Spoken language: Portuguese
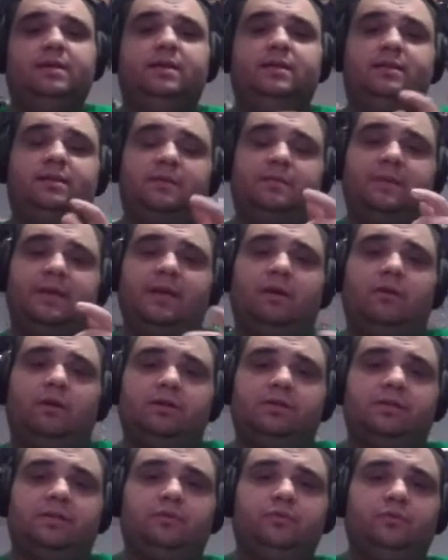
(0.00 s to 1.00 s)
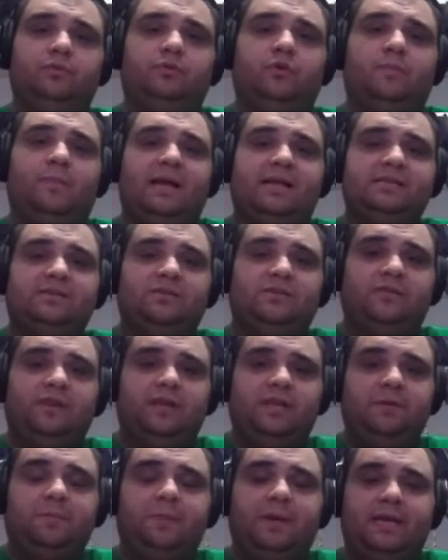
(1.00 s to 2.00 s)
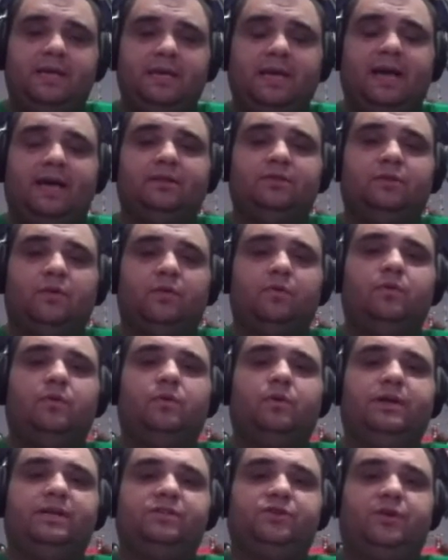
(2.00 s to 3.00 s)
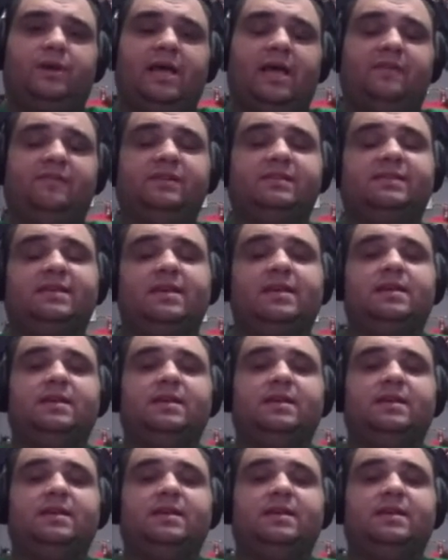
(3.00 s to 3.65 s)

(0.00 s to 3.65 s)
e também a loja do Tomás e do Felipe aí, a Dom Colecionáveis.